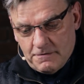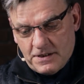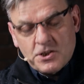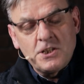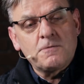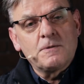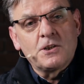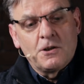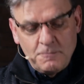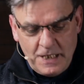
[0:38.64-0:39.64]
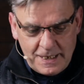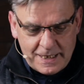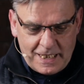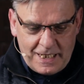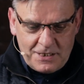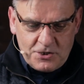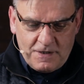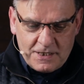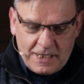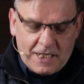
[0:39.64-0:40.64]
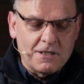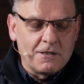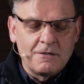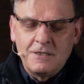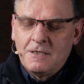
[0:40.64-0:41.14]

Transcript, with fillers: Weszliśmy do miejsca świętego.